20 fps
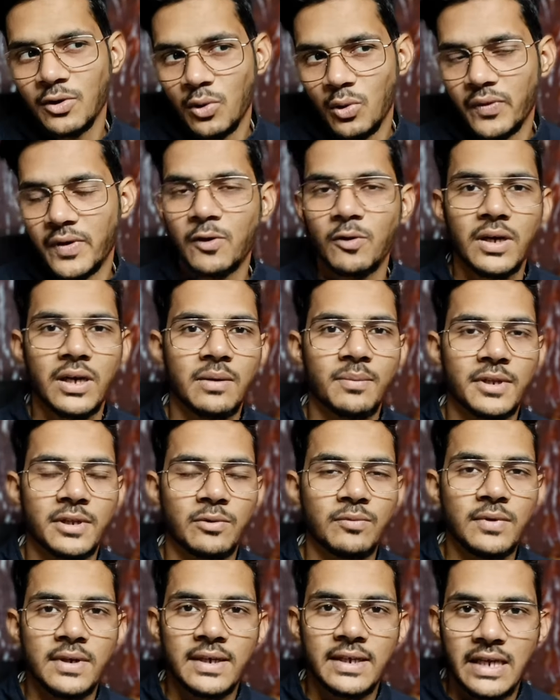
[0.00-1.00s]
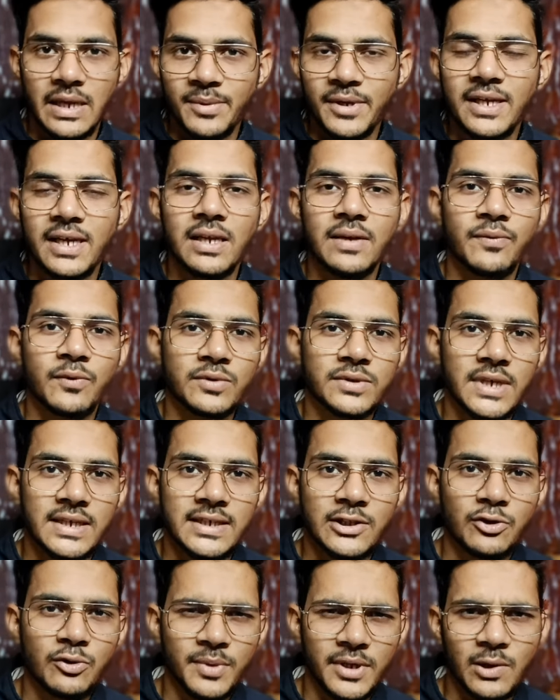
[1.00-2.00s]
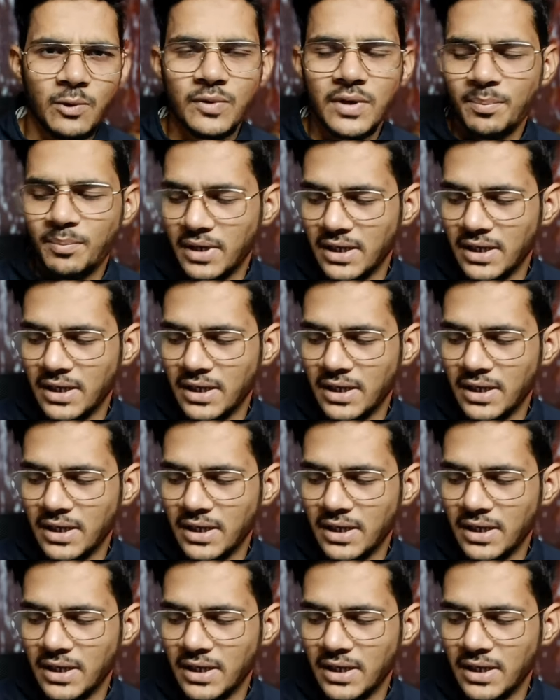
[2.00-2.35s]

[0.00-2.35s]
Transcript: ओवरऑल अगर बताऊँ गेमिंग के लिए फोन चाहिए तो मैं कहूँगा